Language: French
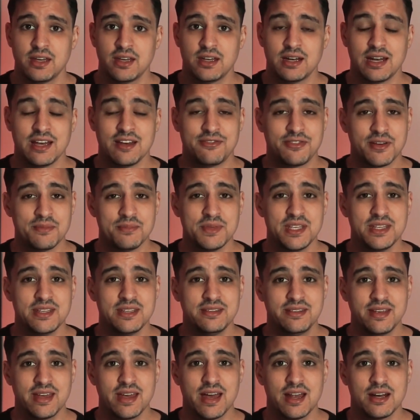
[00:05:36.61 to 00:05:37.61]
la famille
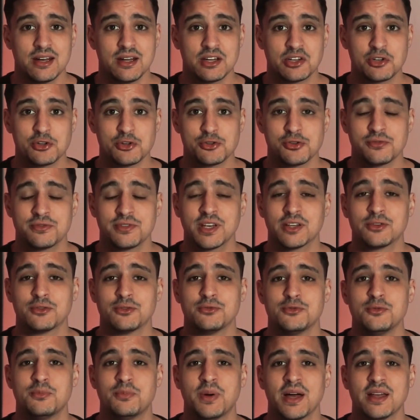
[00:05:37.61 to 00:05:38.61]
idéale que je viens de
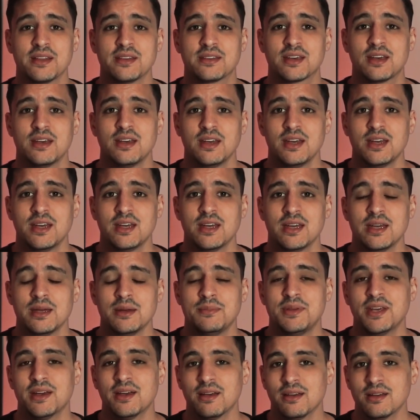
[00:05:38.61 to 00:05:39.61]
vous peindre, eh
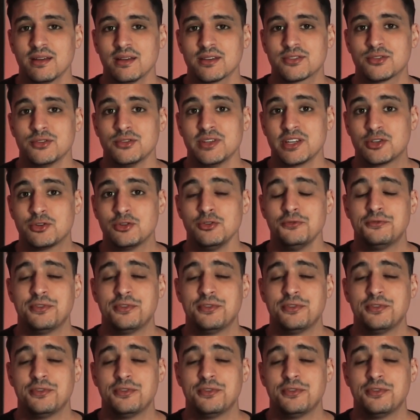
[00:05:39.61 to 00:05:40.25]
bien, ce n'est qu'une